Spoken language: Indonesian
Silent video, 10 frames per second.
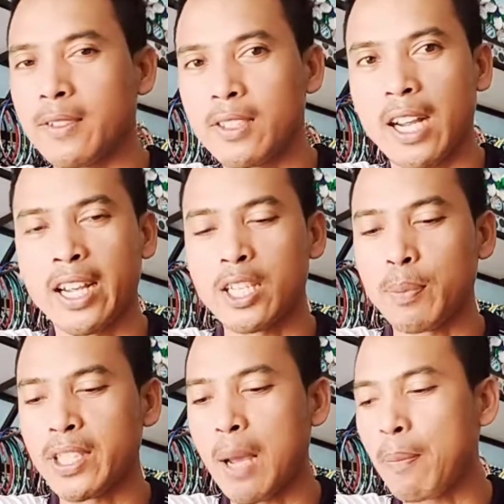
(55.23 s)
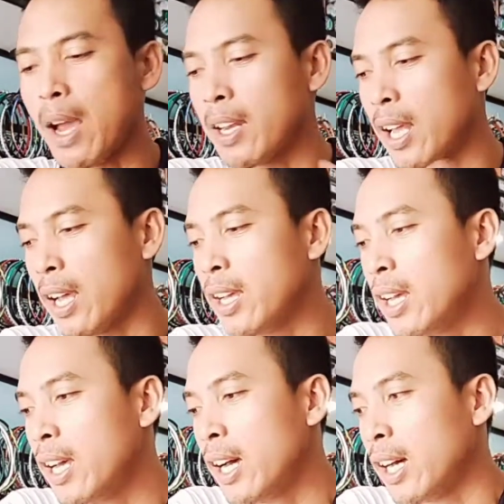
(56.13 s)
Raket seperti apa? Nah,
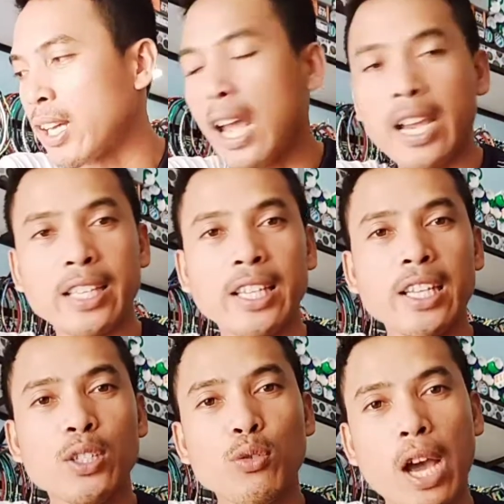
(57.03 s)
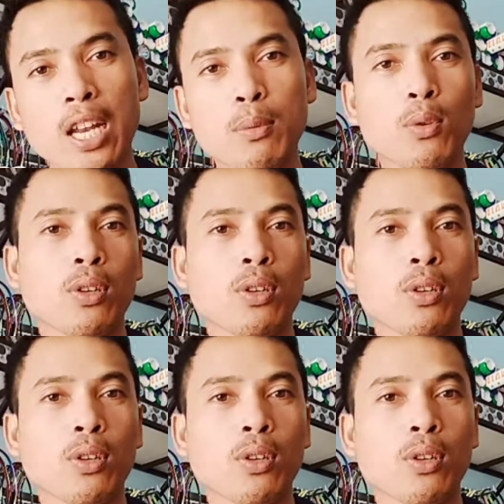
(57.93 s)
raketnya ini new color bro.